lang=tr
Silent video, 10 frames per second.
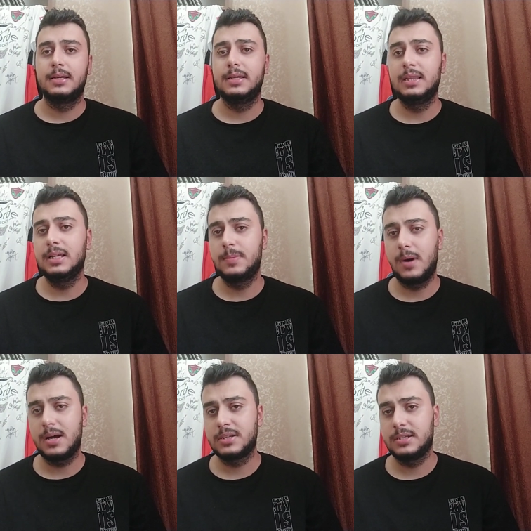e, yıllık
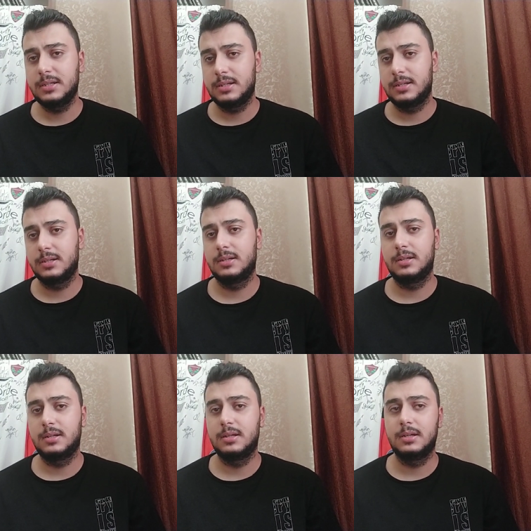maaşını
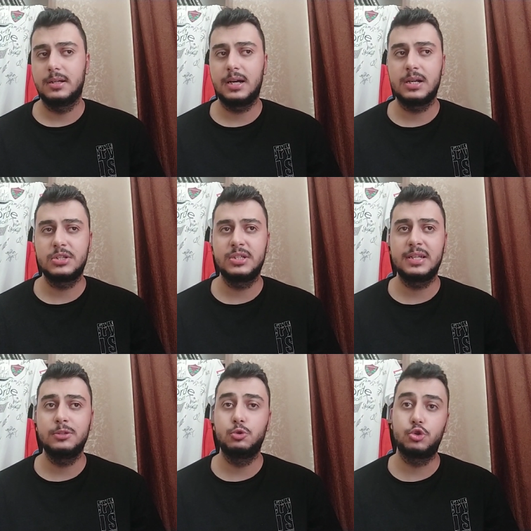e,
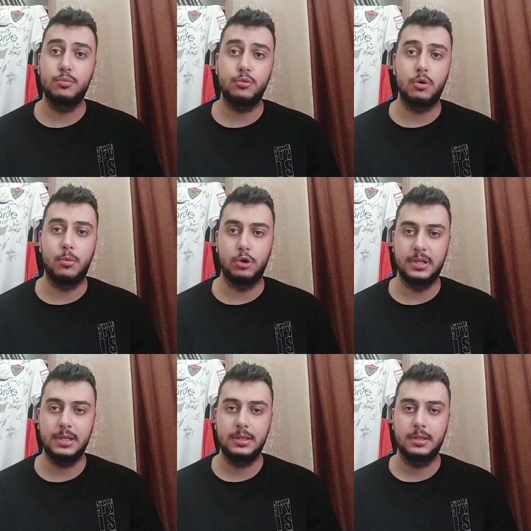karşılayacağını düşünmüyor
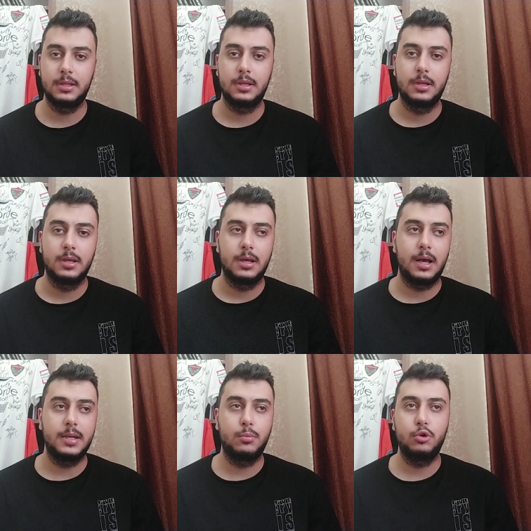Boni'nin.
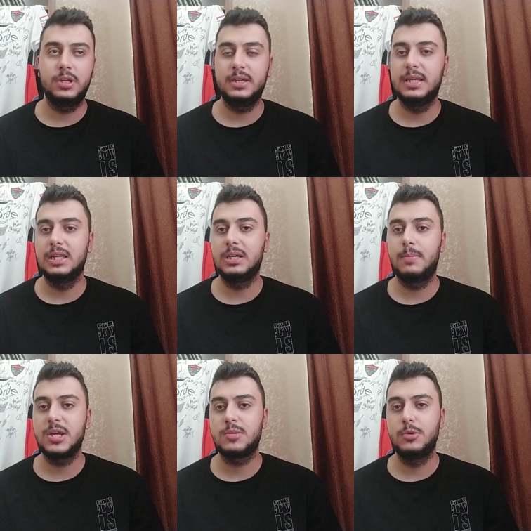Hani Boni
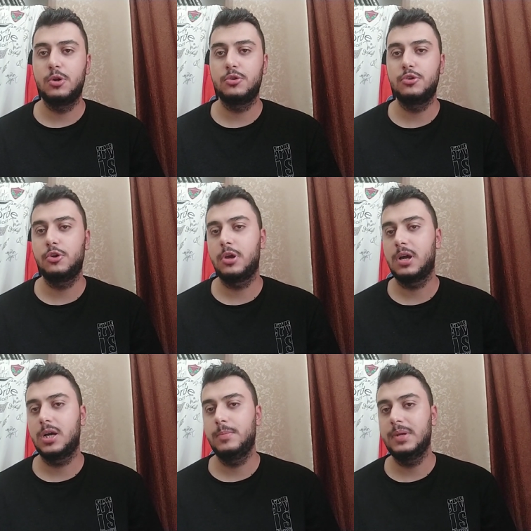yıllık 5 milyon euroya
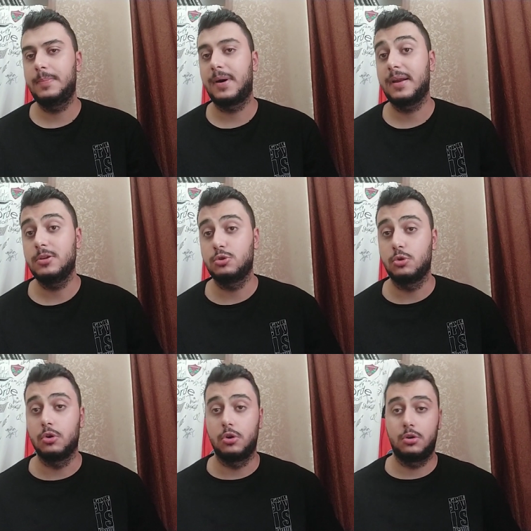yakın bir para
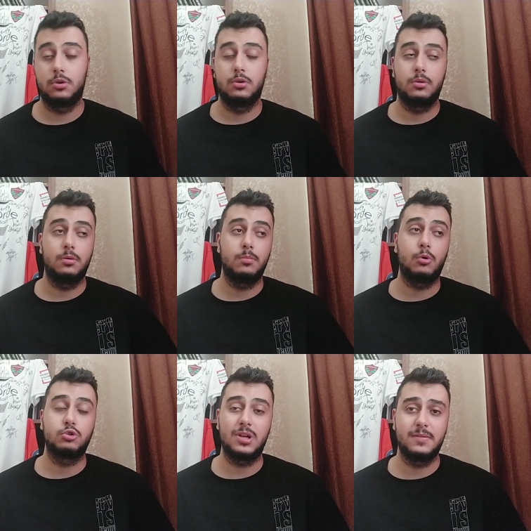istiyor.
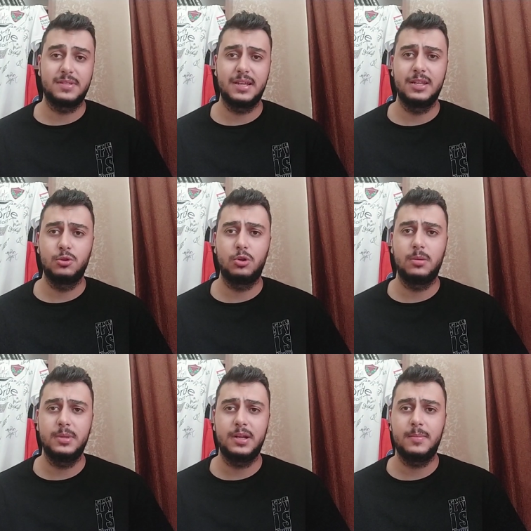Bonservis elinde
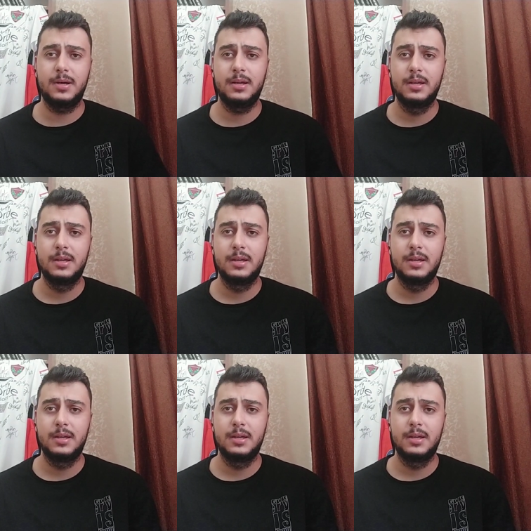olabilir ama